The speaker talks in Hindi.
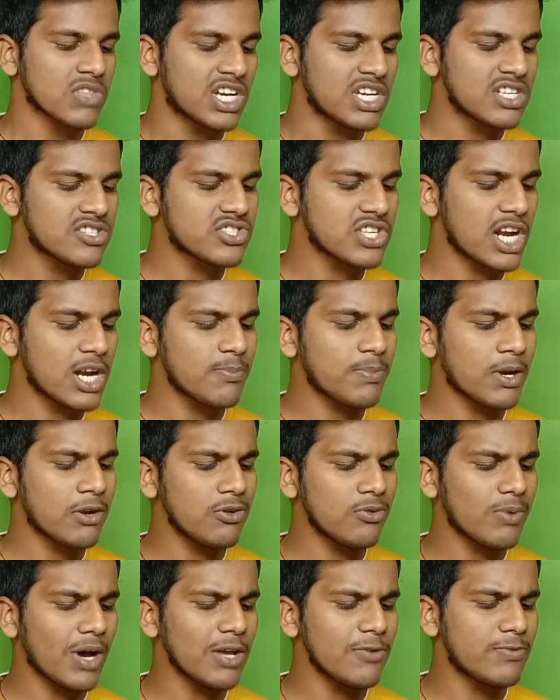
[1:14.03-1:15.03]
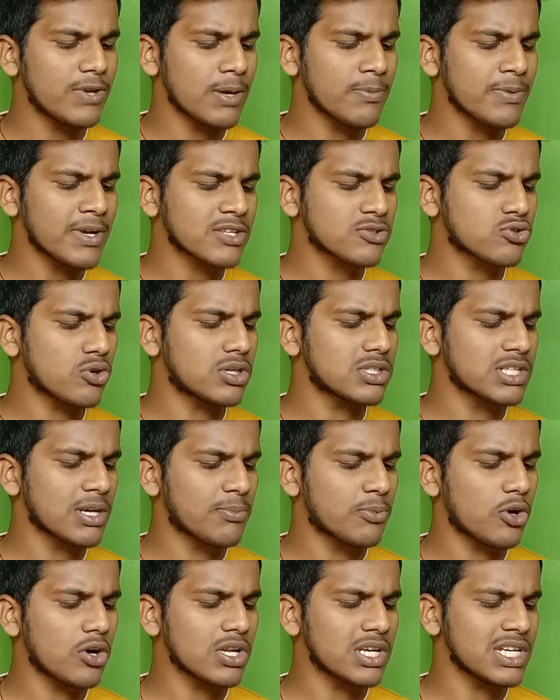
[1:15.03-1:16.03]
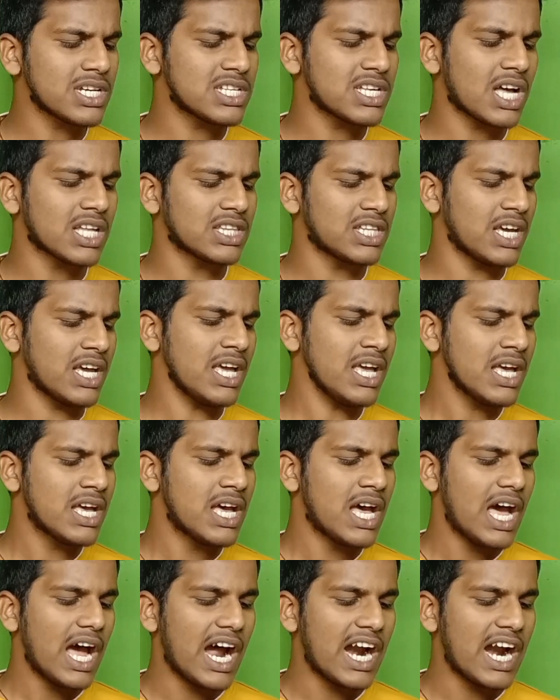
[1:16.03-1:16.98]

इस चैनल पर भी भाई वीएफएक्स शॉर्ट्स अपलोड किए जाते हैं